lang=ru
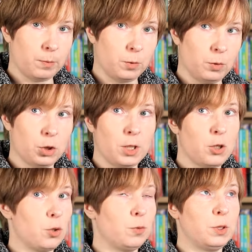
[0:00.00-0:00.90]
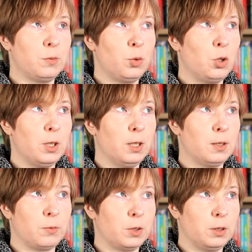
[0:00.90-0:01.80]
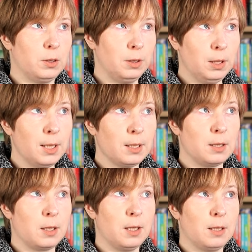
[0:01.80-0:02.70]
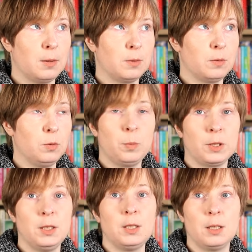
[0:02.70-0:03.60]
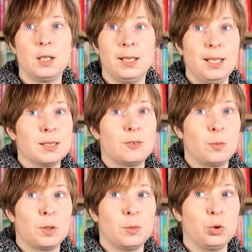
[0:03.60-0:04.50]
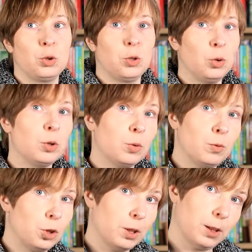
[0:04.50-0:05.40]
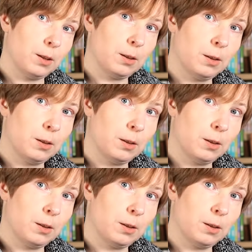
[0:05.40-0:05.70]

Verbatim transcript: Утверждать, что всего этого нет, ну, простите, это кокетство, потому что а кто это утверждает?